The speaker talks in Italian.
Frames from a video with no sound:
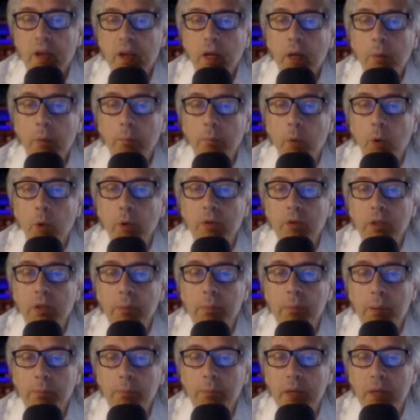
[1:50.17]
molti
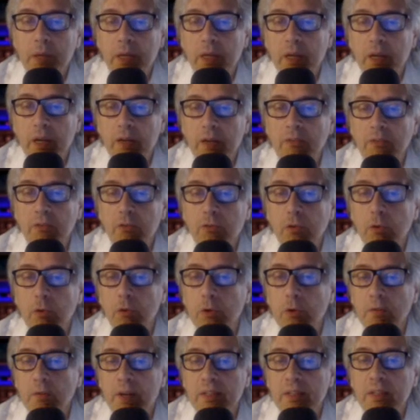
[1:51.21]
bambini che si sono
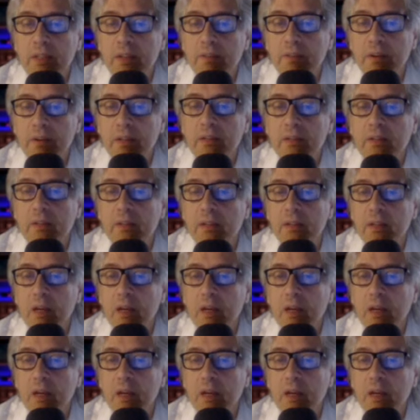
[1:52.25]
trovati davanti